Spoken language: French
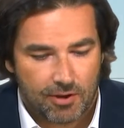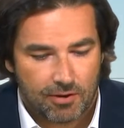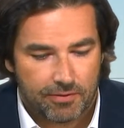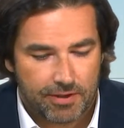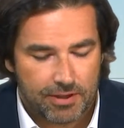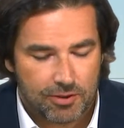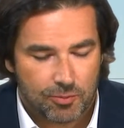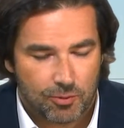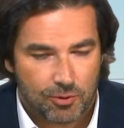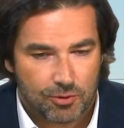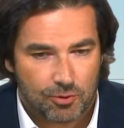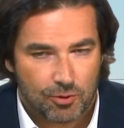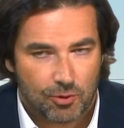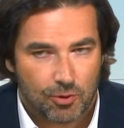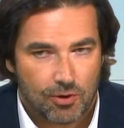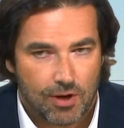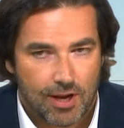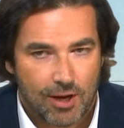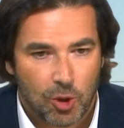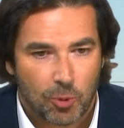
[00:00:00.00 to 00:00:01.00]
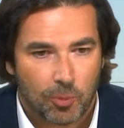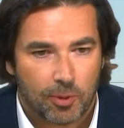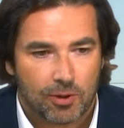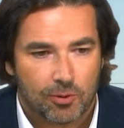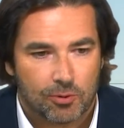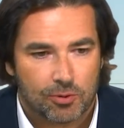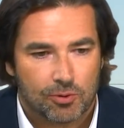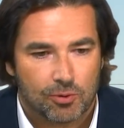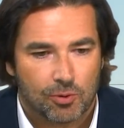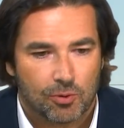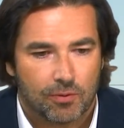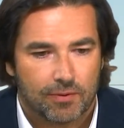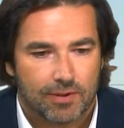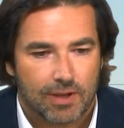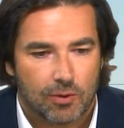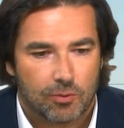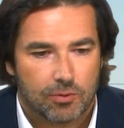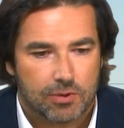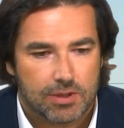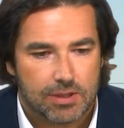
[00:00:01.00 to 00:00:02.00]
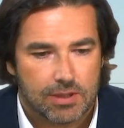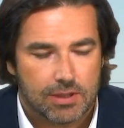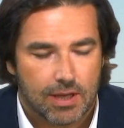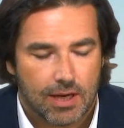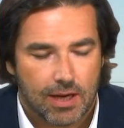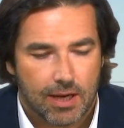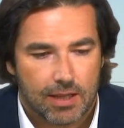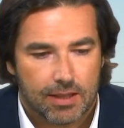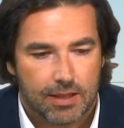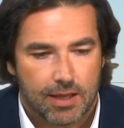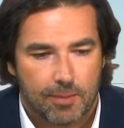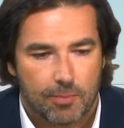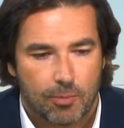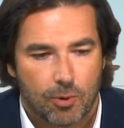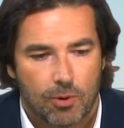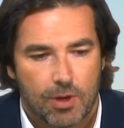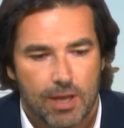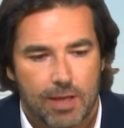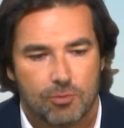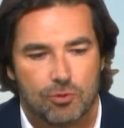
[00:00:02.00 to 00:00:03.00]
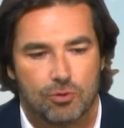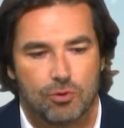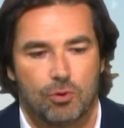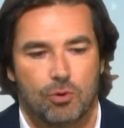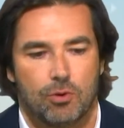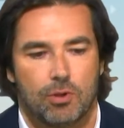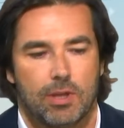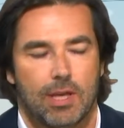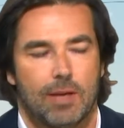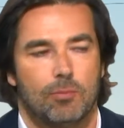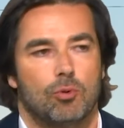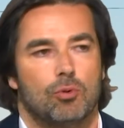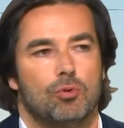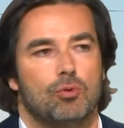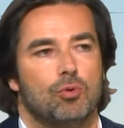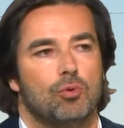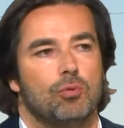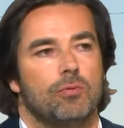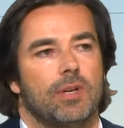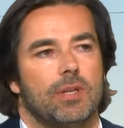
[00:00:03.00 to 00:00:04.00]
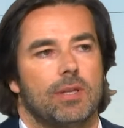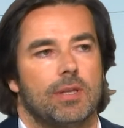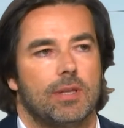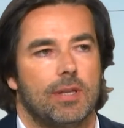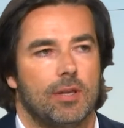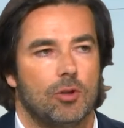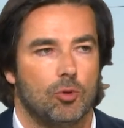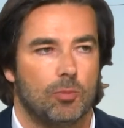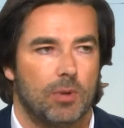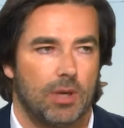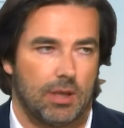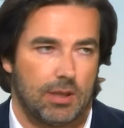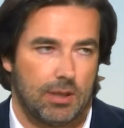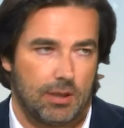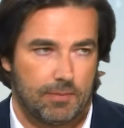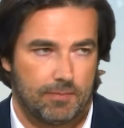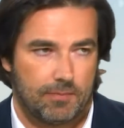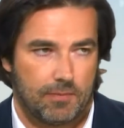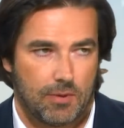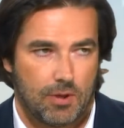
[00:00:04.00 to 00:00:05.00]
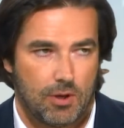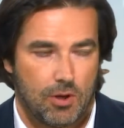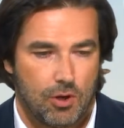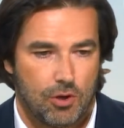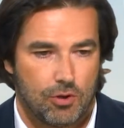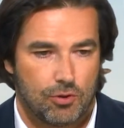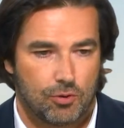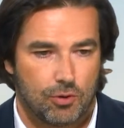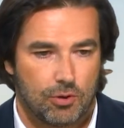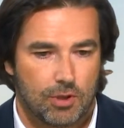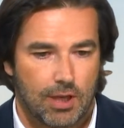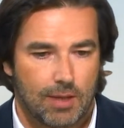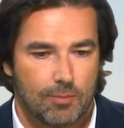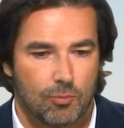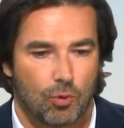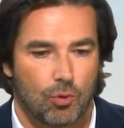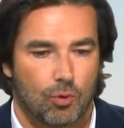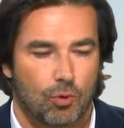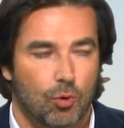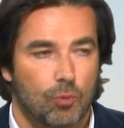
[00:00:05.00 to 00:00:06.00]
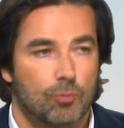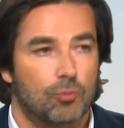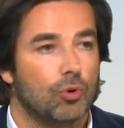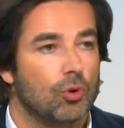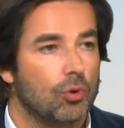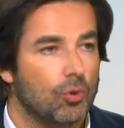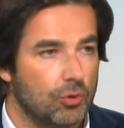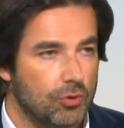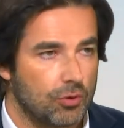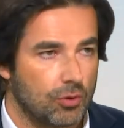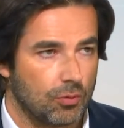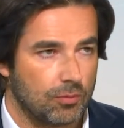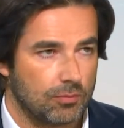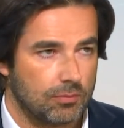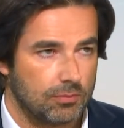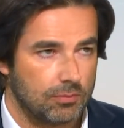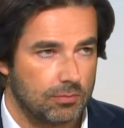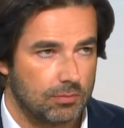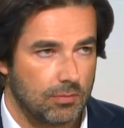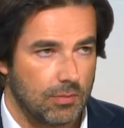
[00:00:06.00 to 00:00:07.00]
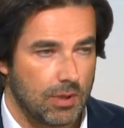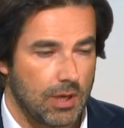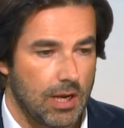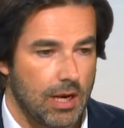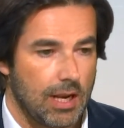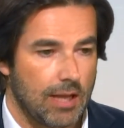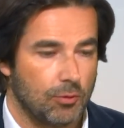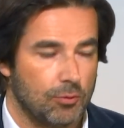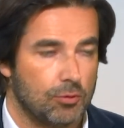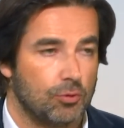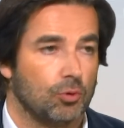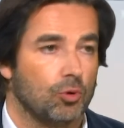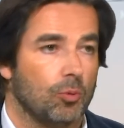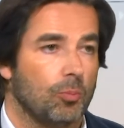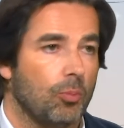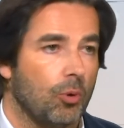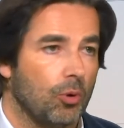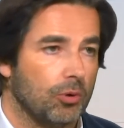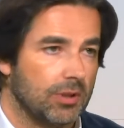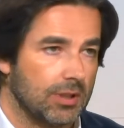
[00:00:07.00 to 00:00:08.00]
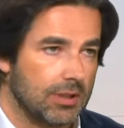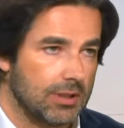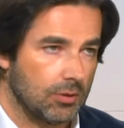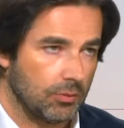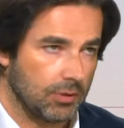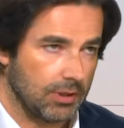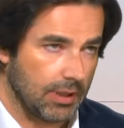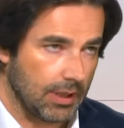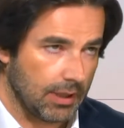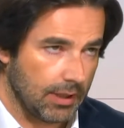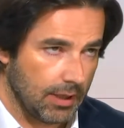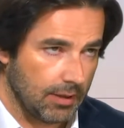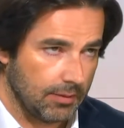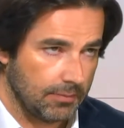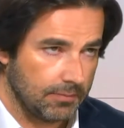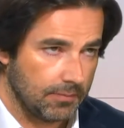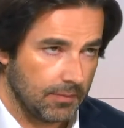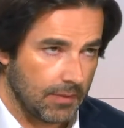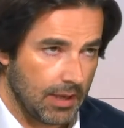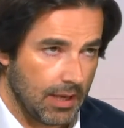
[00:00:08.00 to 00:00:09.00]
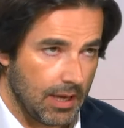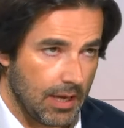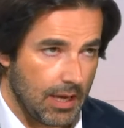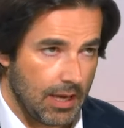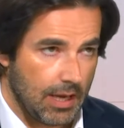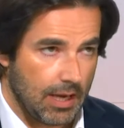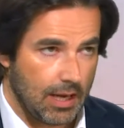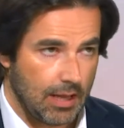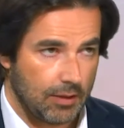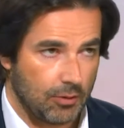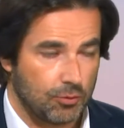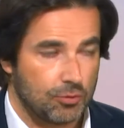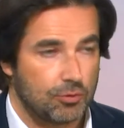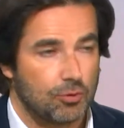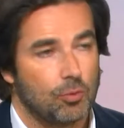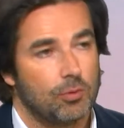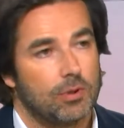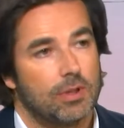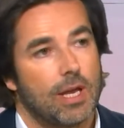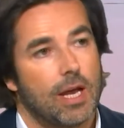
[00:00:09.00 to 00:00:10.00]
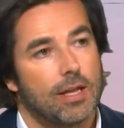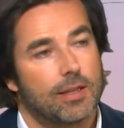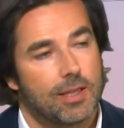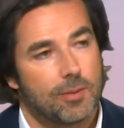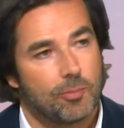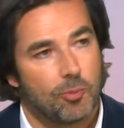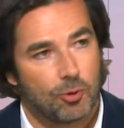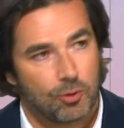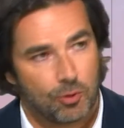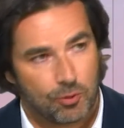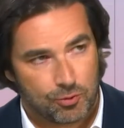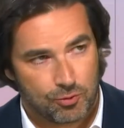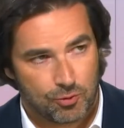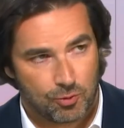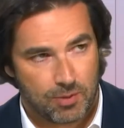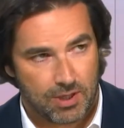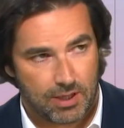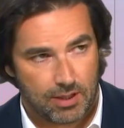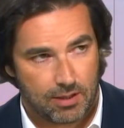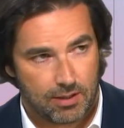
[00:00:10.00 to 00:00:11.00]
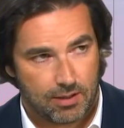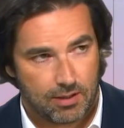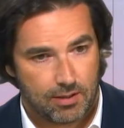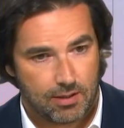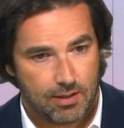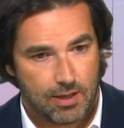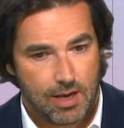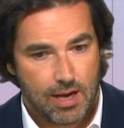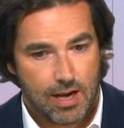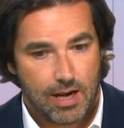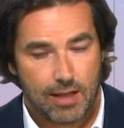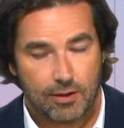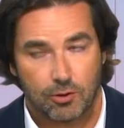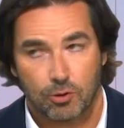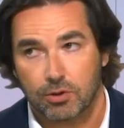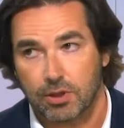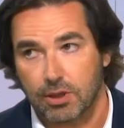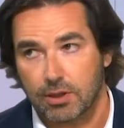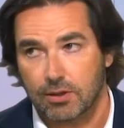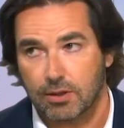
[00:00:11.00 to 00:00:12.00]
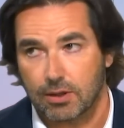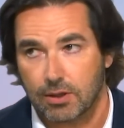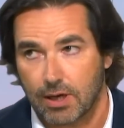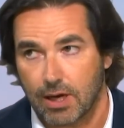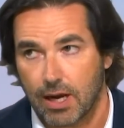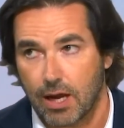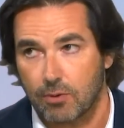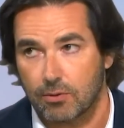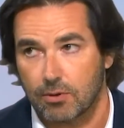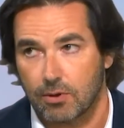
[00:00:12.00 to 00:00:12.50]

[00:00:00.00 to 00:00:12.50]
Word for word: En fait, je pense que l'incompréhension vient aussi d'un problème sur le terme de souveraineté numérique. Ce terme regroupe deux notions la notion de protection des data et la notion d'indépendance numérique. La doctrine cloud.